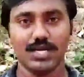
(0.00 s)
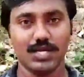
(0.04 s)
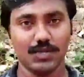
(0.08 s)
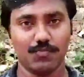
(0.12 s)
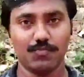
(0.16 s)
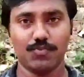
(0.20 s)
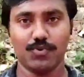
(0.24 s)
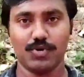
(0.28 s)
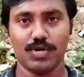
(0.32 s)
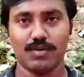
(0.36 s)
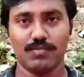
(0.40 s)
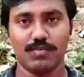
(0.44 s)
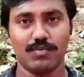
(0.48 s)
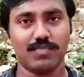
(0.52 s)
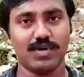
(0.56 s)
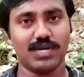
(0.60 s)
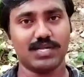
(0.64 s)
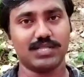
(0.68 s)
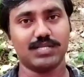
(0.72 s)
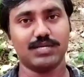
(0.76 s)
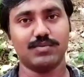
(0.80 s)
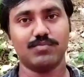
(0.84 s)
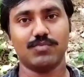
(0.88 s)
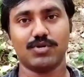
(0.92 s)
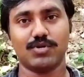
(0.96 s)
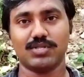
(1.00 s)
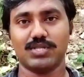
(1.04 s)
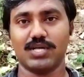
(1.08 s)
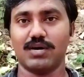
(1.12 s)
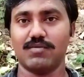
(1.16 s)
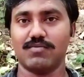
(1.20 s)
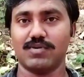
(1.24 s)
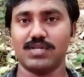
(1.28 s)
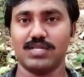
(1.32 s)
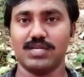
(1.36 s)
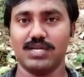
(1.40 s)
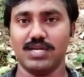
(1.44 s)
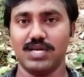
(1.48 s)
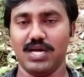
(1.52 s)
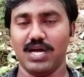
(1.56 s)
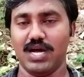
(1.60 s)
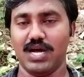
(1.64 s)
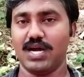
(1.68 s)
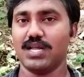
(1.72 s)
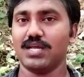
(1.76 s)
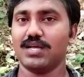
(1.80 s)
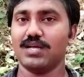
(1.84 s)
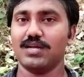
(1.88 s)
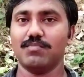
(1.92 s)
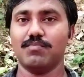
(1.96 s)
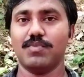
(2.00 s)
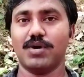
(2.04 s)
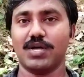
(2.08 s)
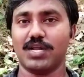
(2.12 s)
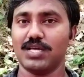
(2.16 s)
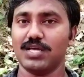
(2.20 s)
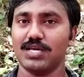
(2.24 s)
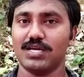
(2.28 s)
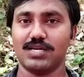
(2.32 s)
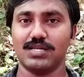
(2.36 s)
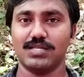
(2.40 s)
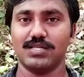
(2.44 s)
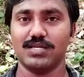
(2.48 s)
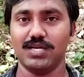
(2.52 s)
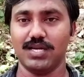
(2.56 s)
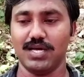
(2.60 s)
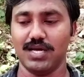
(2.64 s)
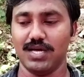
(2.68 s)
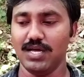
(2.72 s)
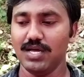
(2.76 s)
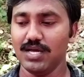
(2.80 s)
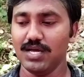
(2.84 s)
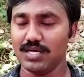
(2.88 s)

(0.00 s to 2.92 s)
இப்போ நாம் மரத்துக்கு மரம் தாவறதில்ல அடிக்கடி மரம் ஏறுறதில்ல